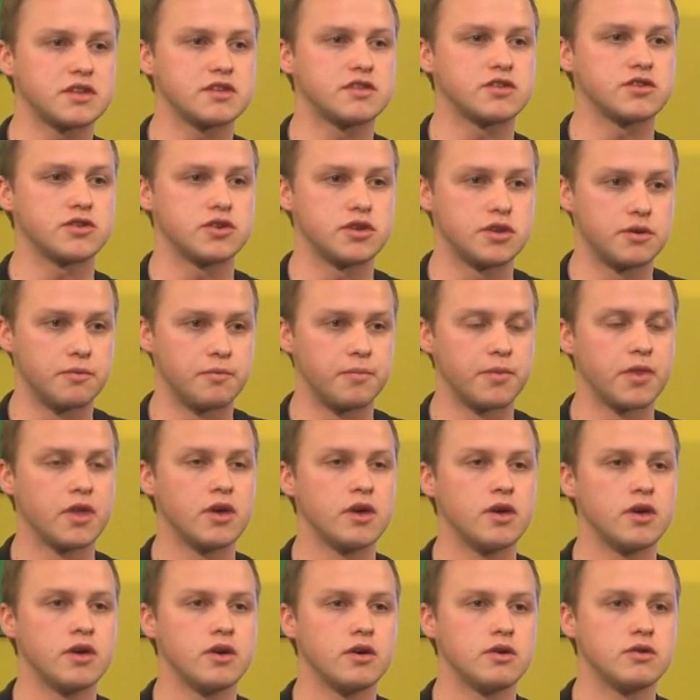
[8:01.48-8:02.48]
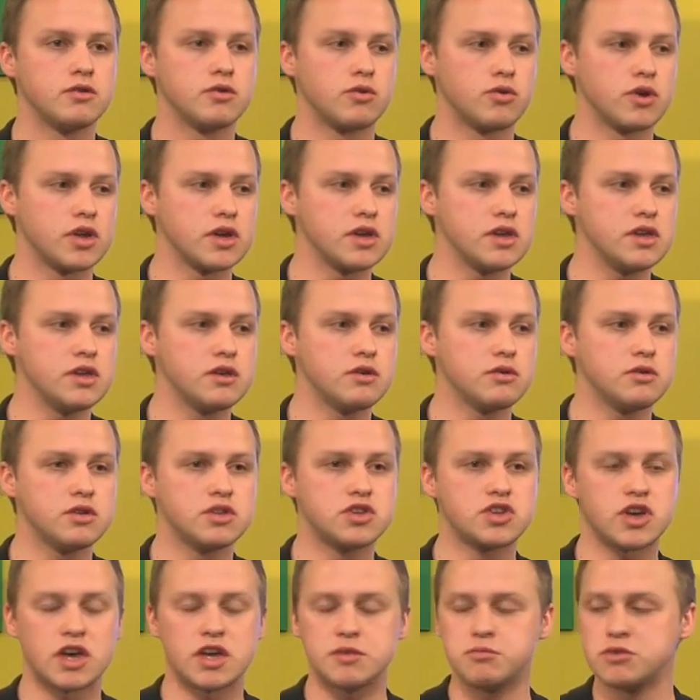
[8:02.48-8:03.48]
zahlen. Oder ihr
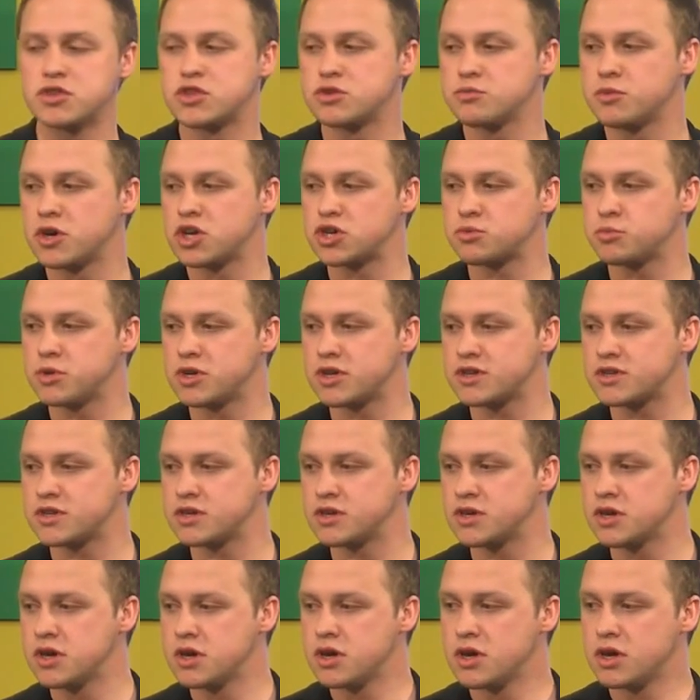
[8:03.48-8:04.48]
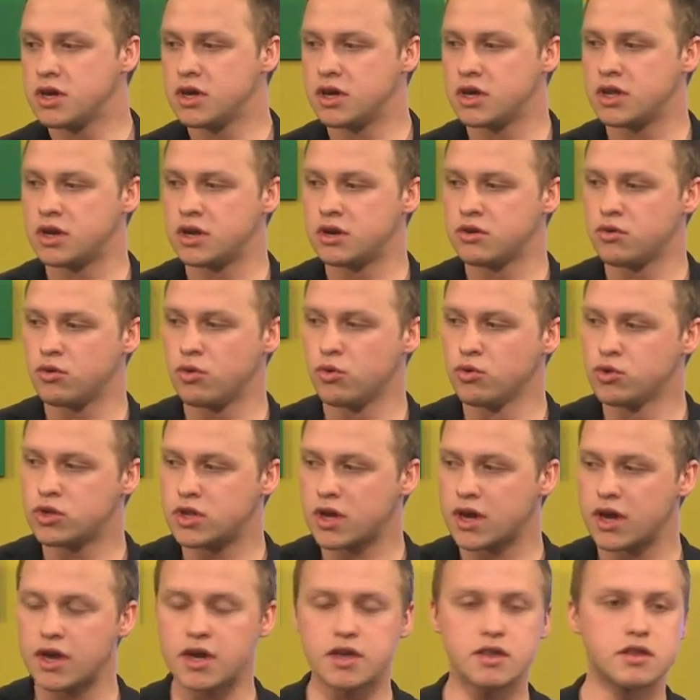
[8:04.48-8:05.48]
entscheidet mir zum Beispiel, dass ich in
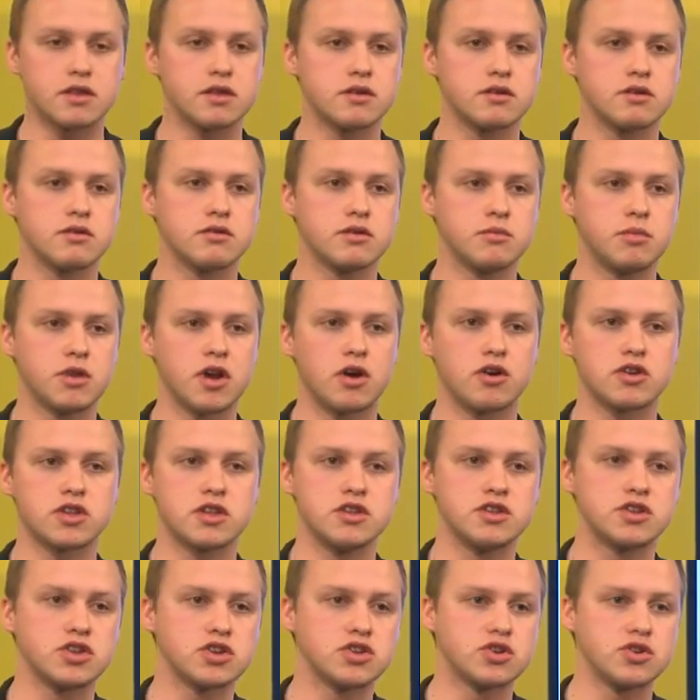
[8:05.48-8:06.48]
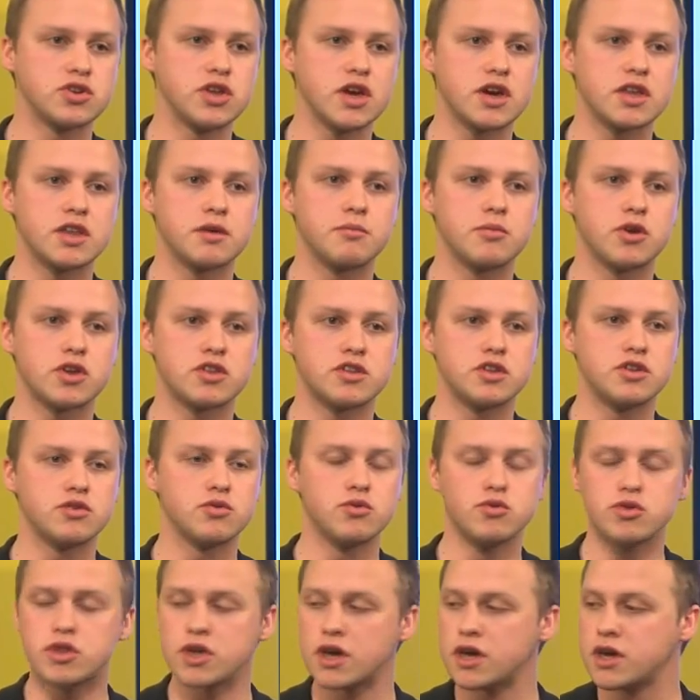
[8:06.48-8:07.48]
Utrecht, ich bin ausländischer Studierender, möchte in
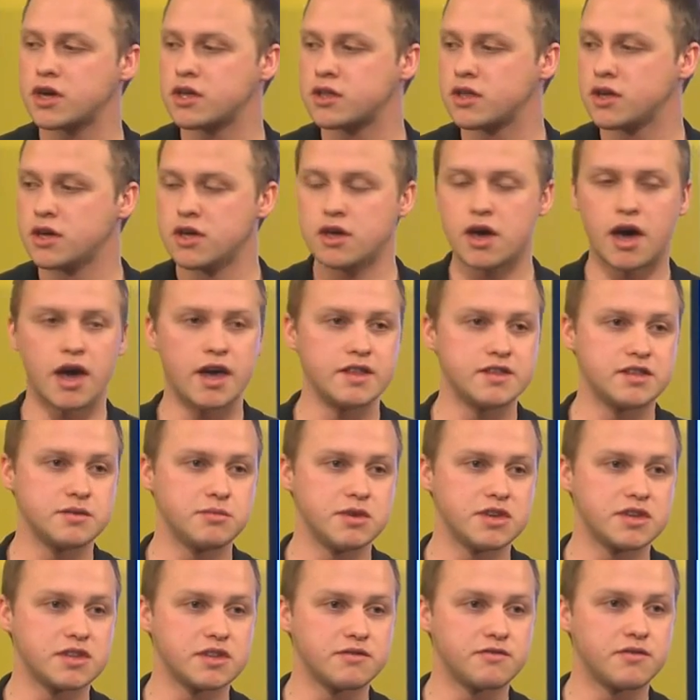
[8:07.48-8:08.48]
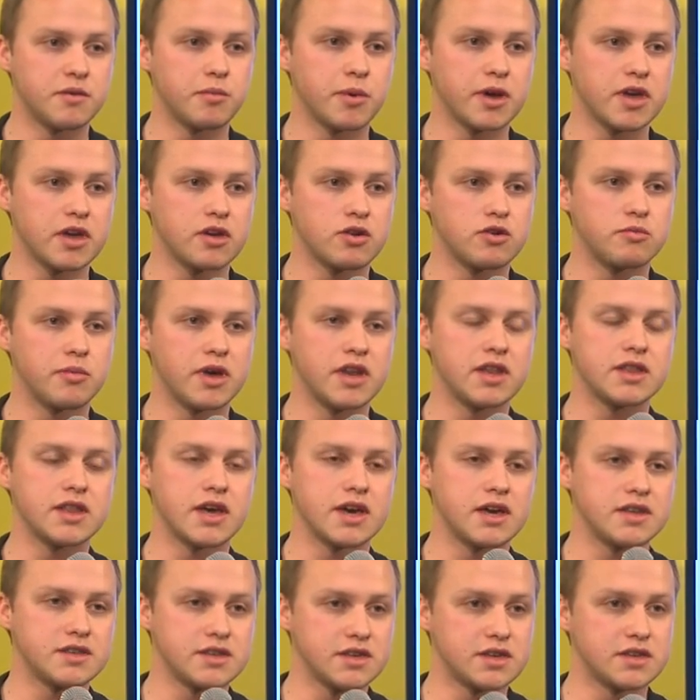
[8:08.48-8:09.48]
Utrecht ein Semester verbringen und meine
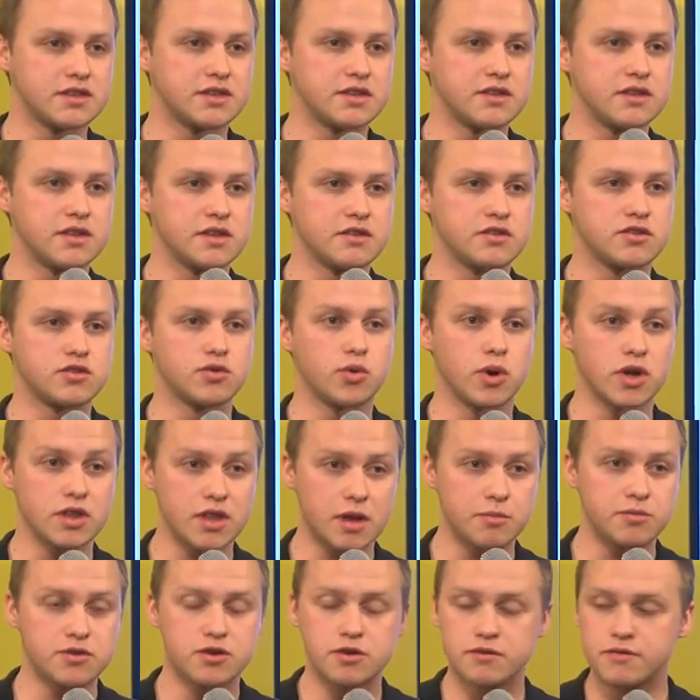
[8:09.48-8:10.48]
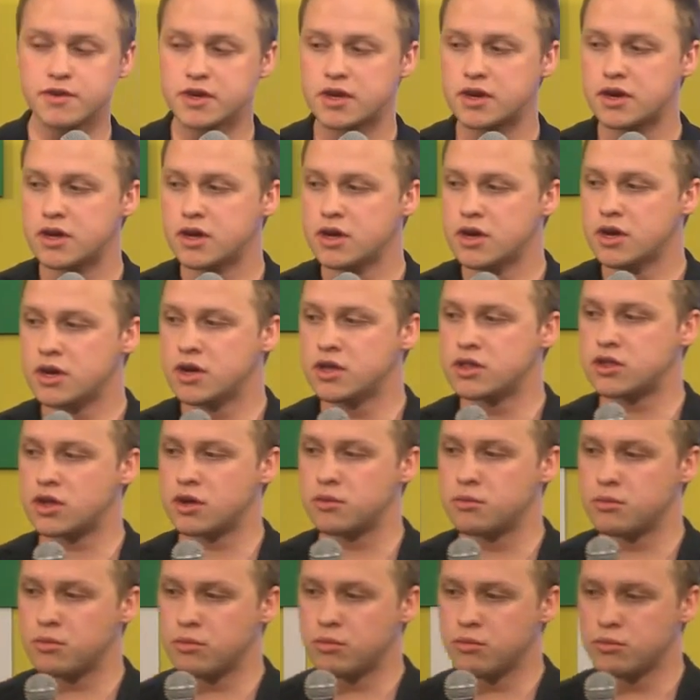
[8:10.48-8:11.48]
30 CTs dort absolvieren, dann
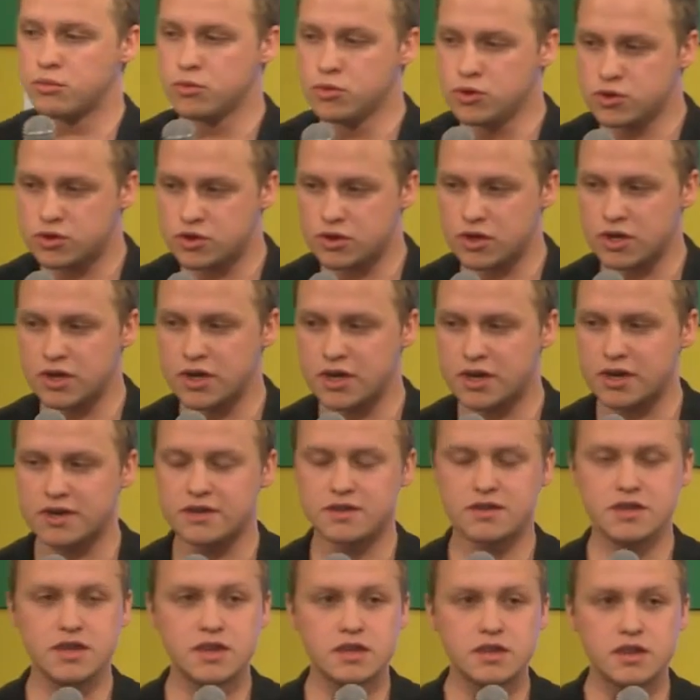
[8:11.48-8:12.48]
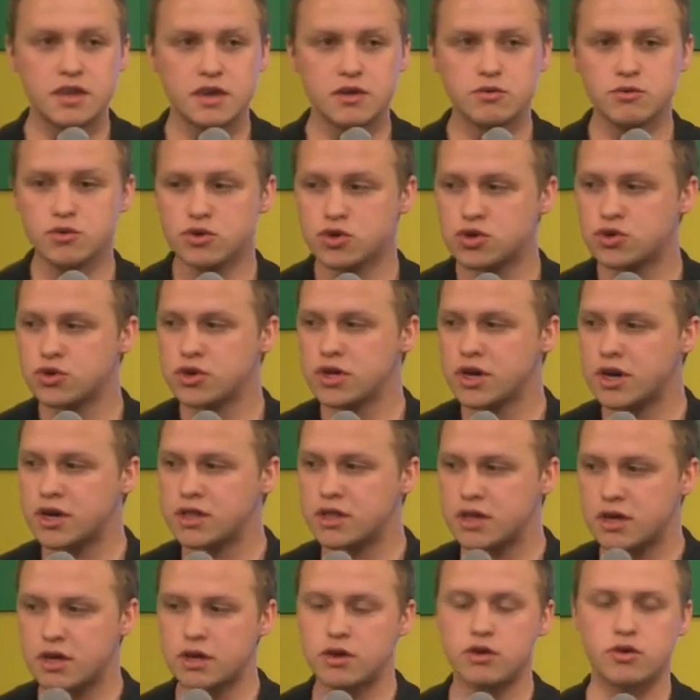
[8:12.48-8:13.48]
müsste ich als
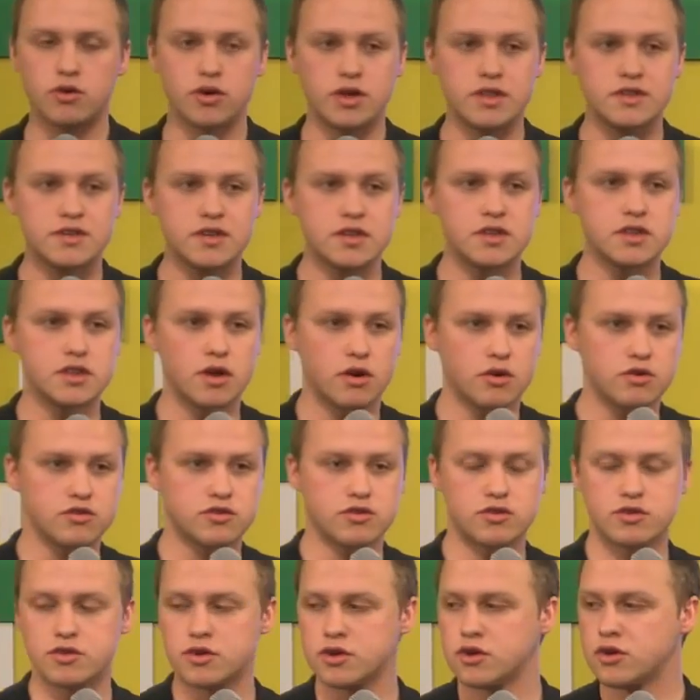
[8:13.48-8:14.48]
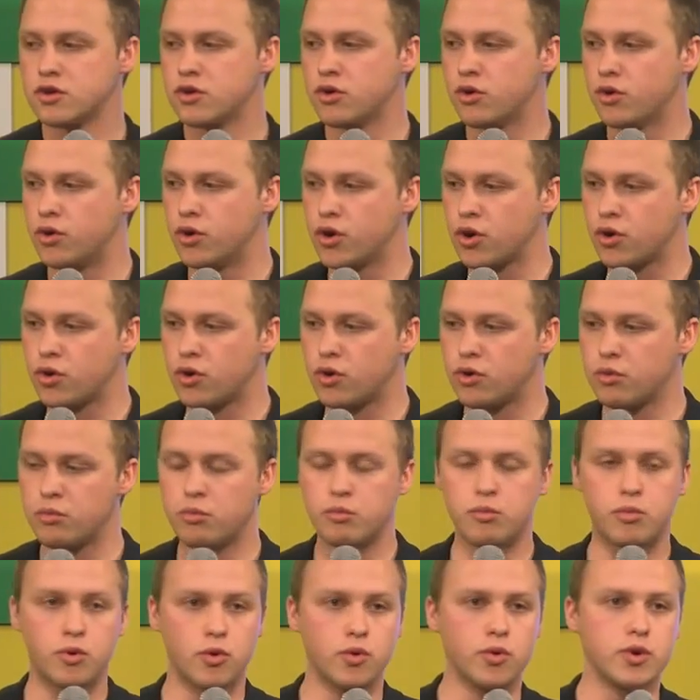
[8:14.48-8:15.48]
Nicht-EU-Studierender 19.000 Euro
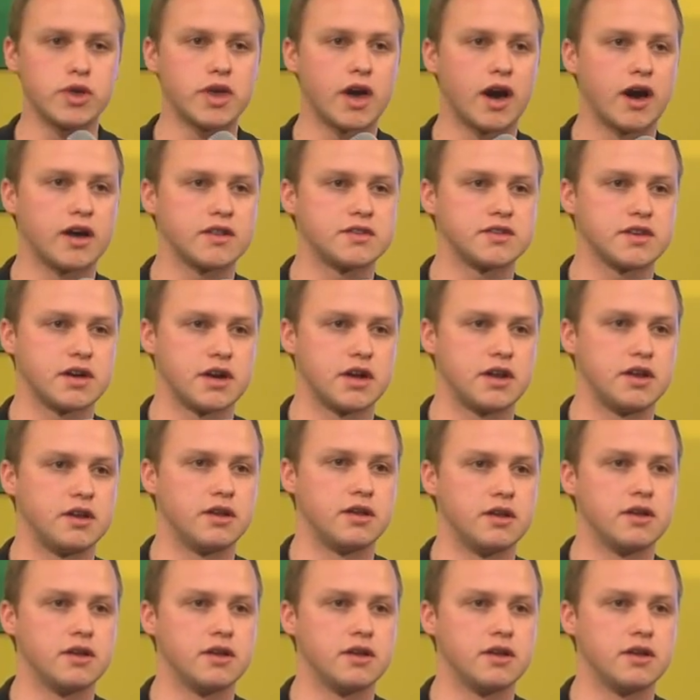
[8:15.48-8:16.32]
pro Jahr zahlen.